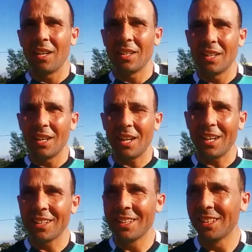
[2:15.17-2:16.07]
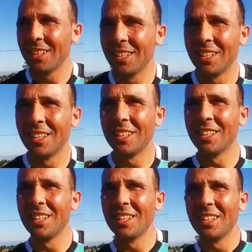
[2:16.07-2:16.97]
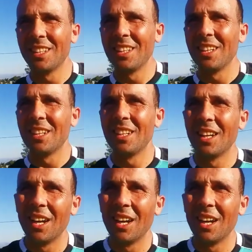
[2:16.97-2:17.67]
باش يكون دعم لهاد الدوريات بحال هذه